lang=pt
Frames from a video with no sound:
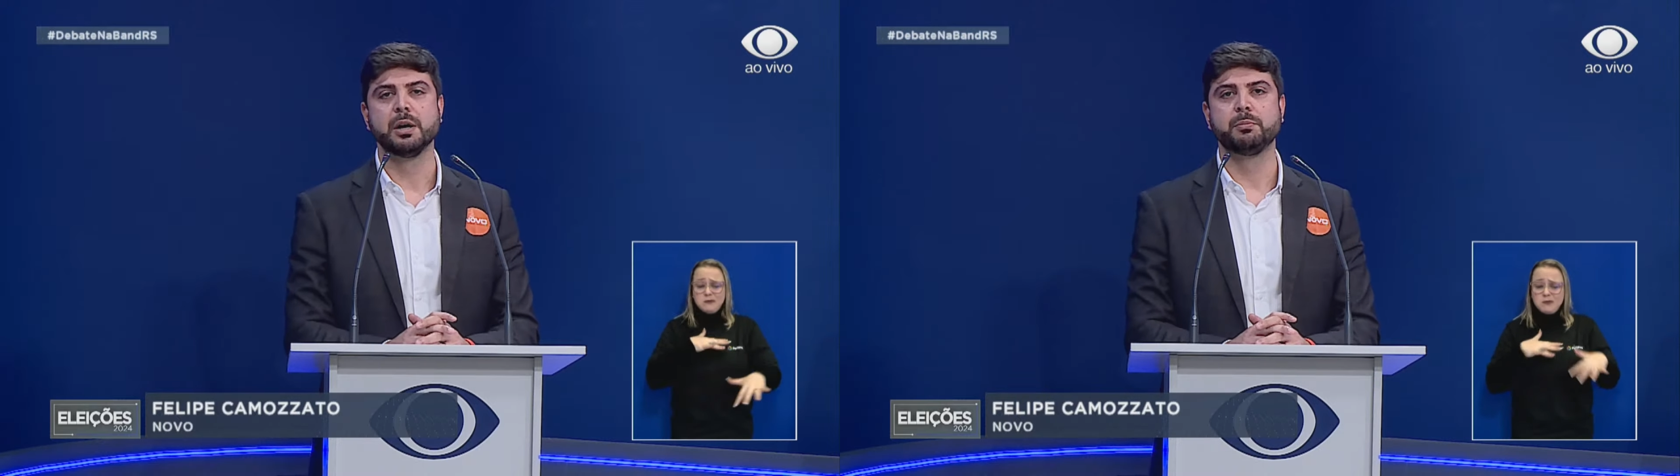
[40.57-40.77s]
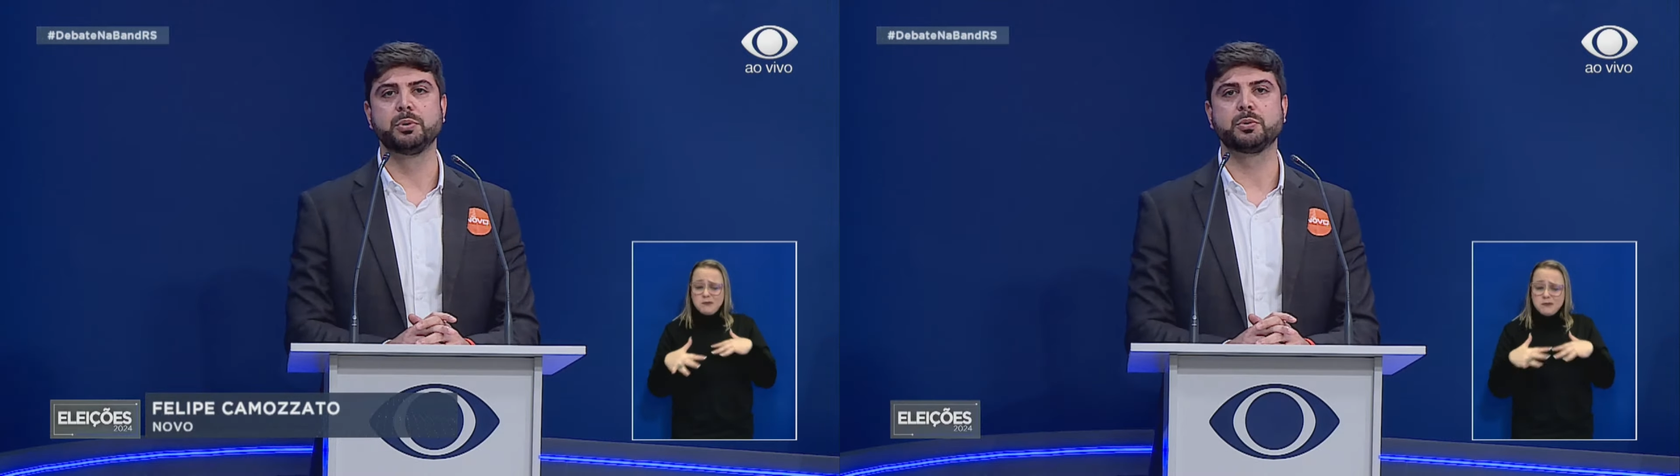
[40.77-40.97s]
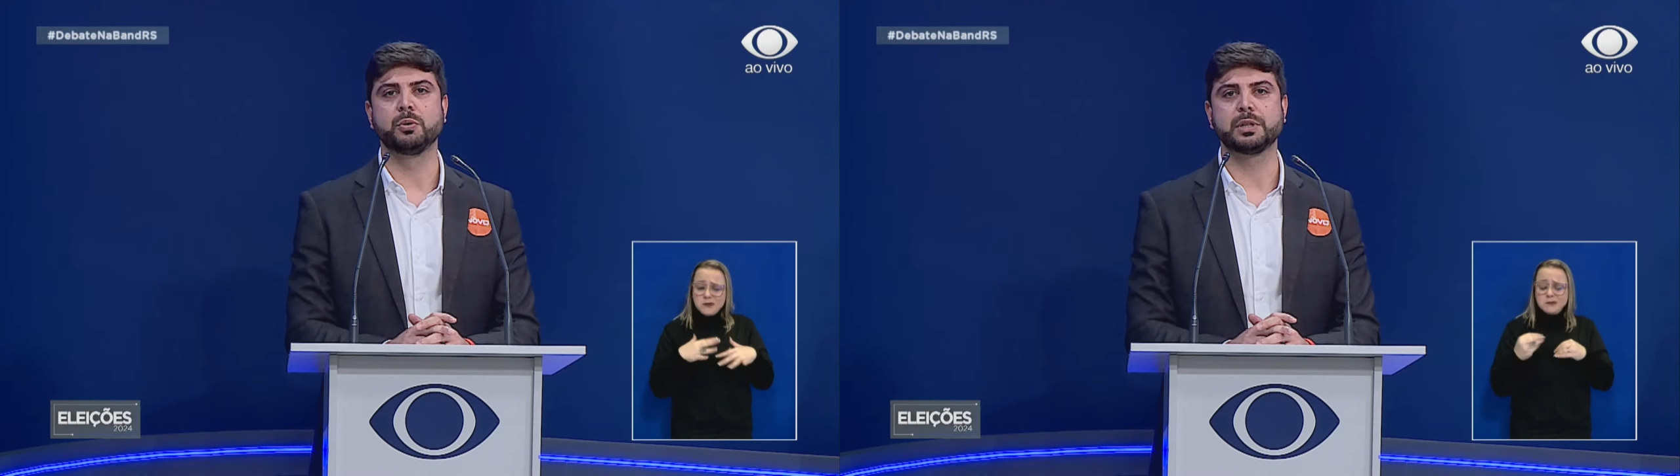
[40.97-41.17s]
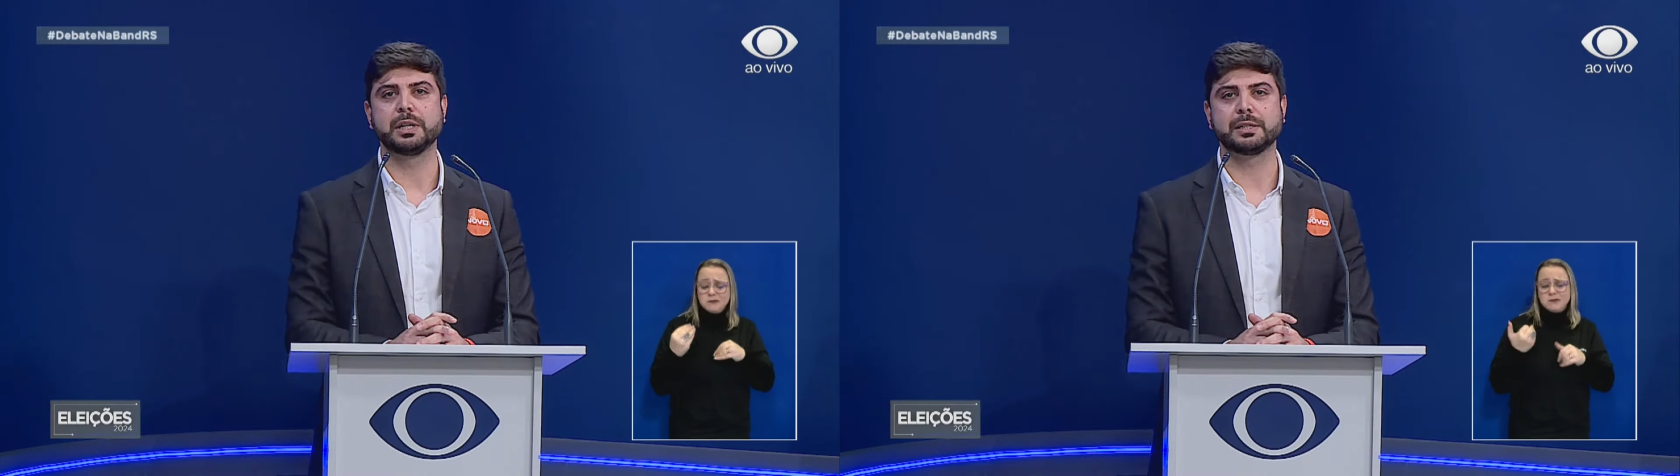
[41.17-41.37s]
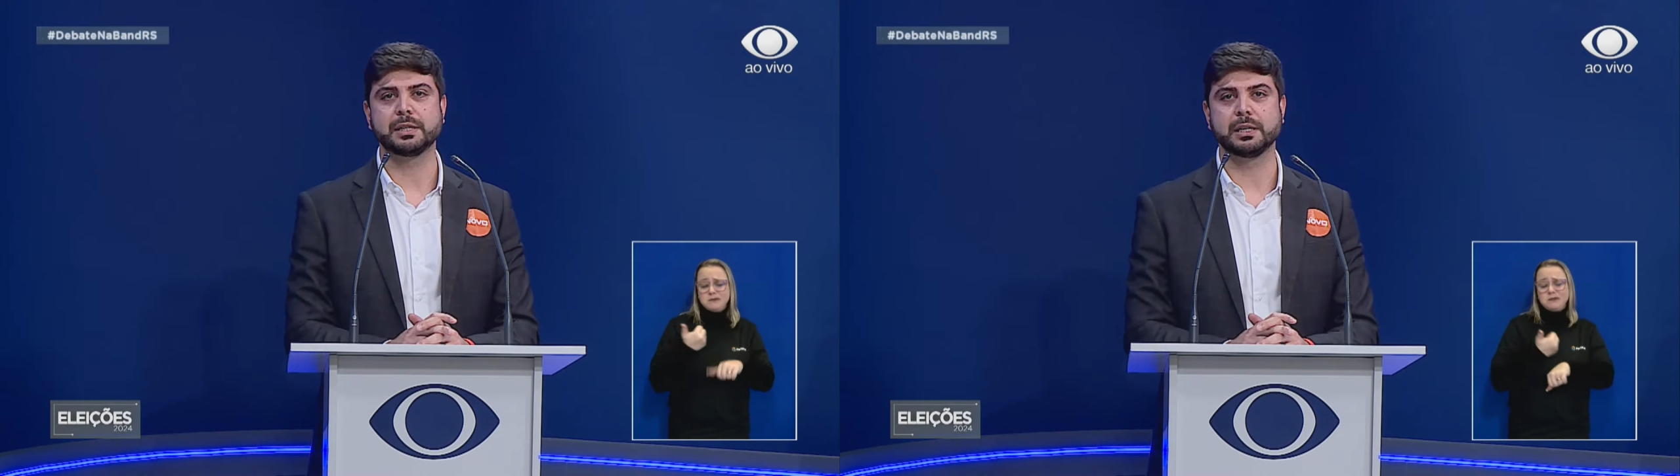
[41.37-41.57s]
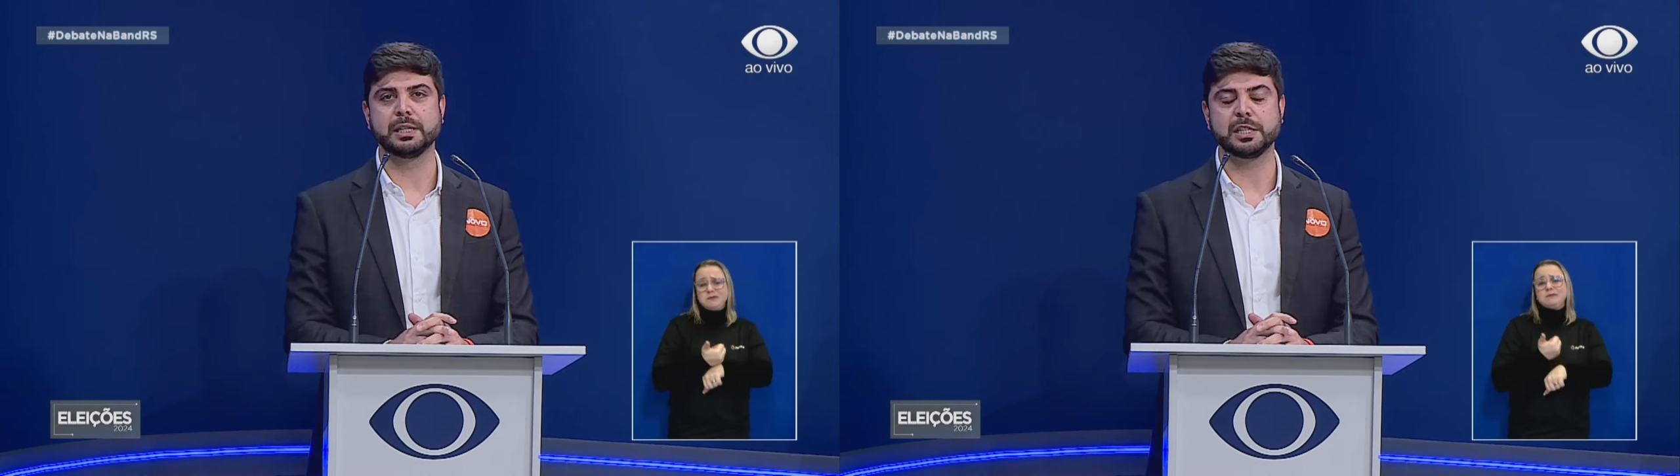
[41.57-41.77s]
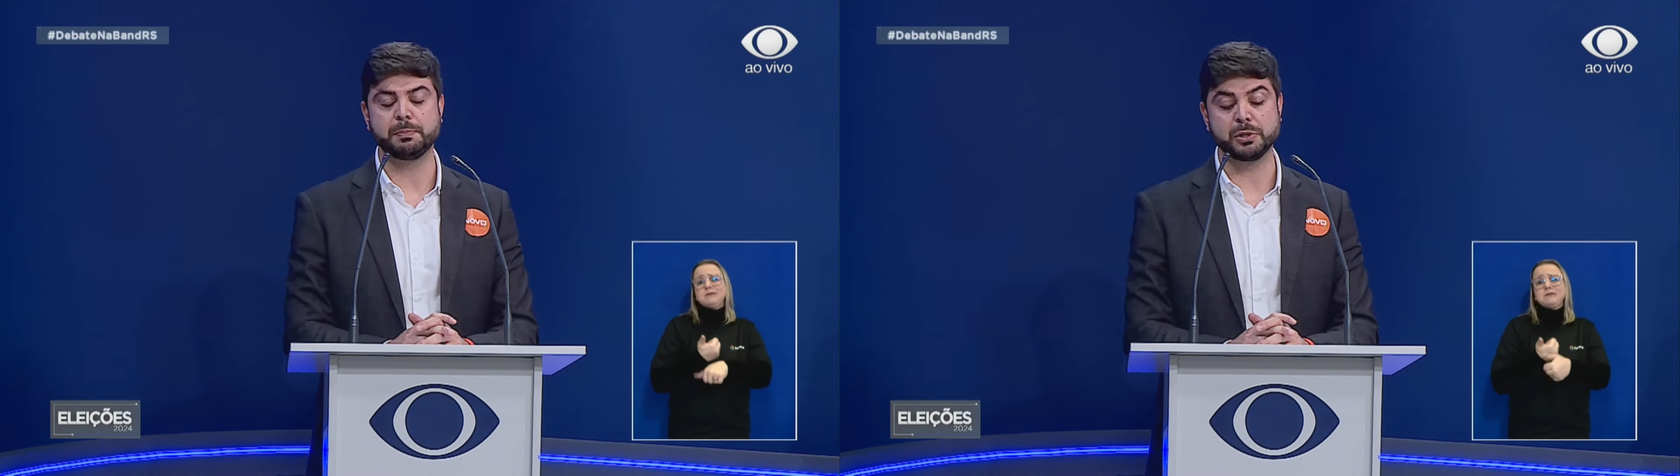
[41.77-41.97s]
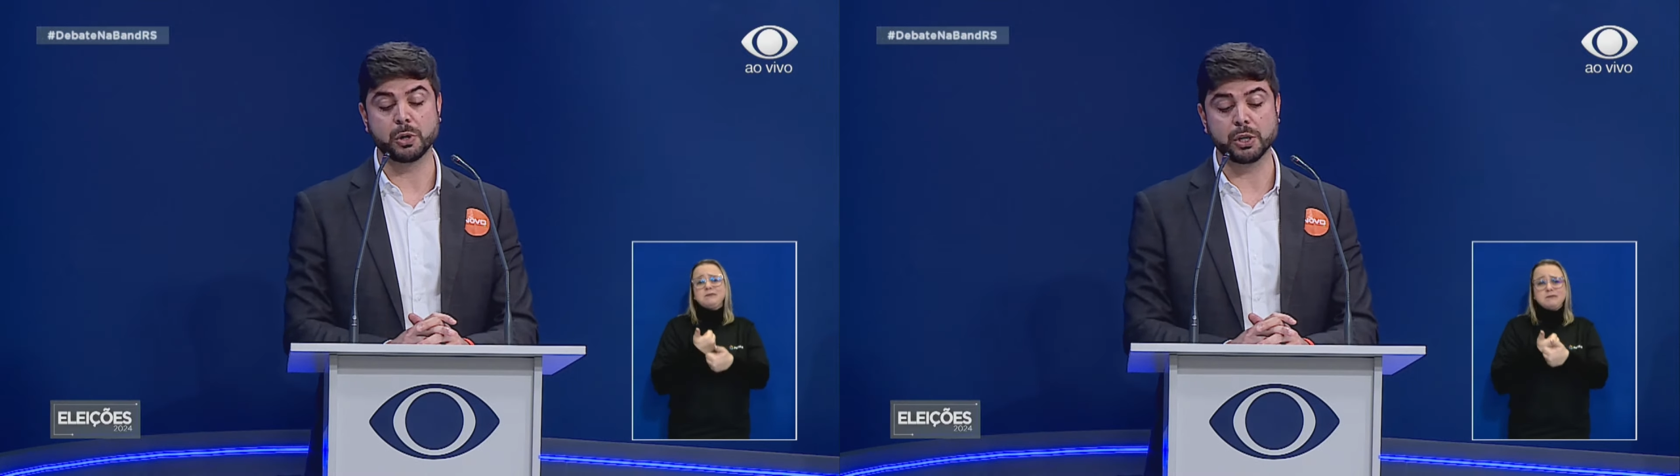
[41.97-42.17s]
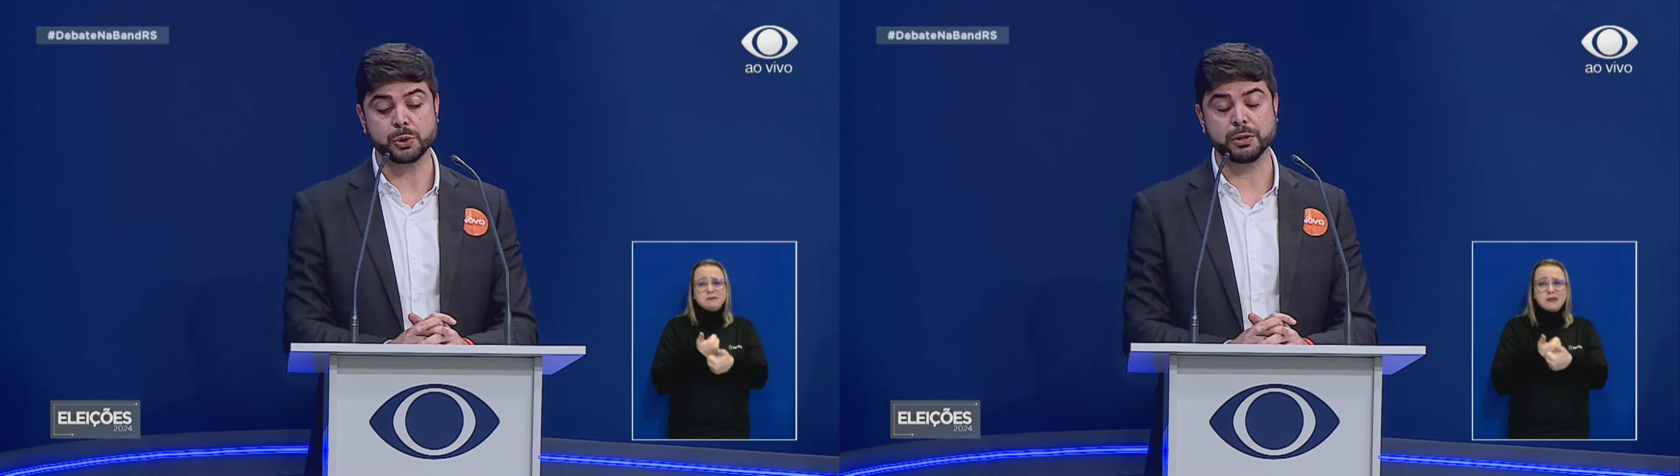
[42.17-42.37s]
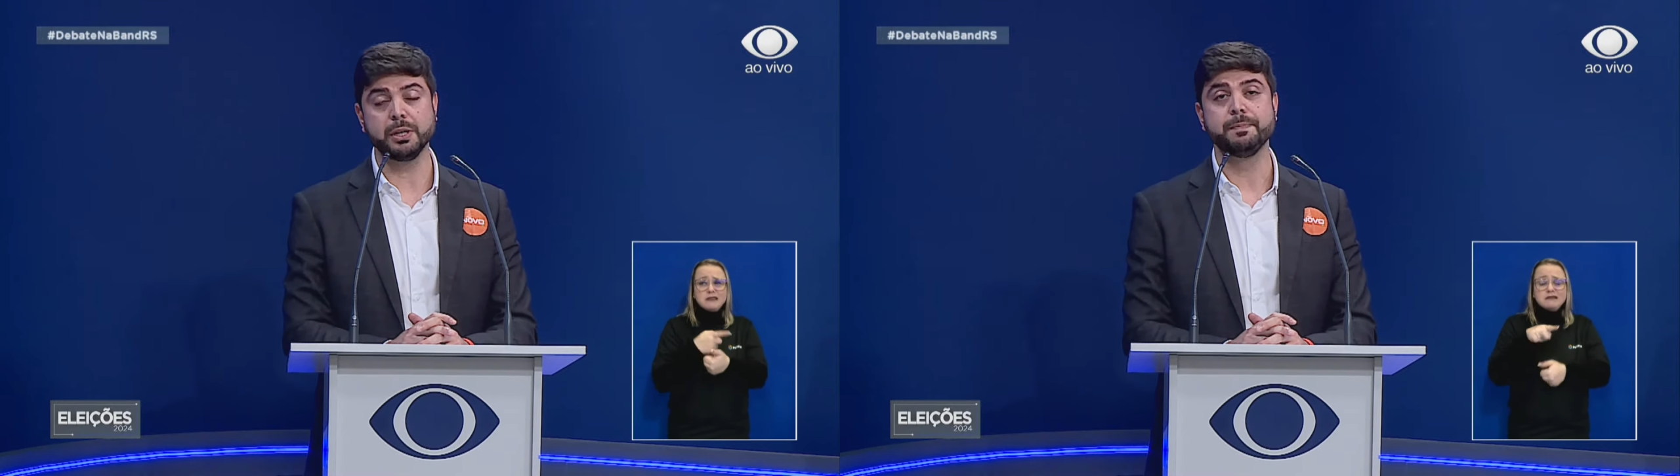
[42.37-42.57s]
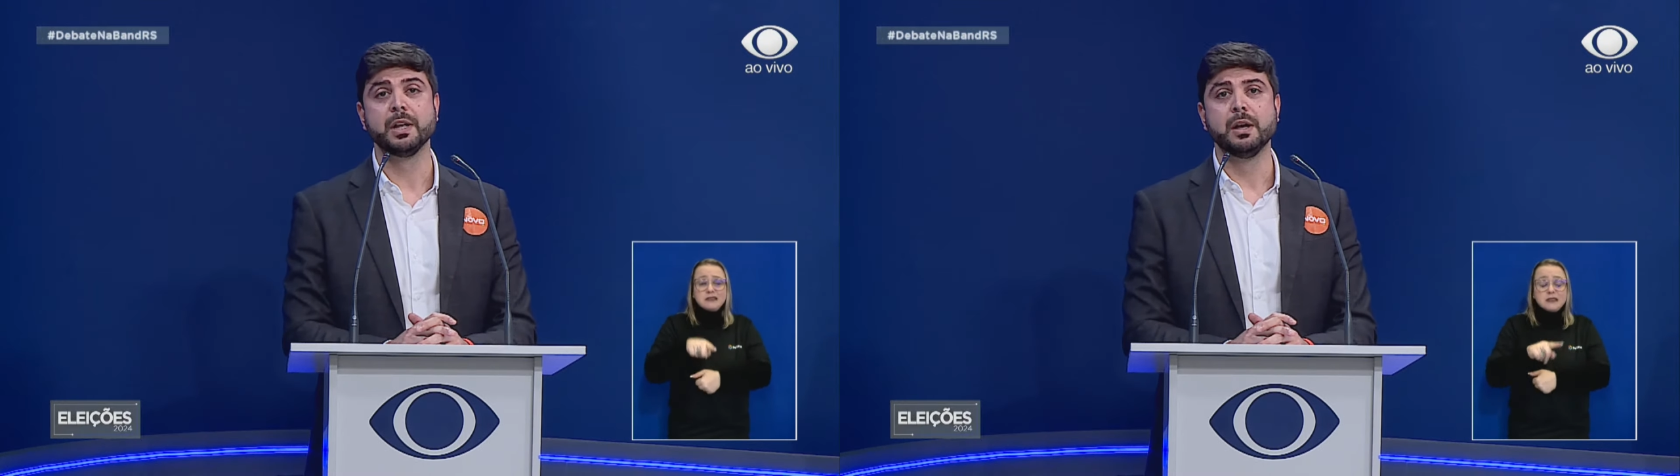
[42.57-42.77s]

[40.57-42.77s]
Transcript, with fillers: por conta dessa, desse episódio e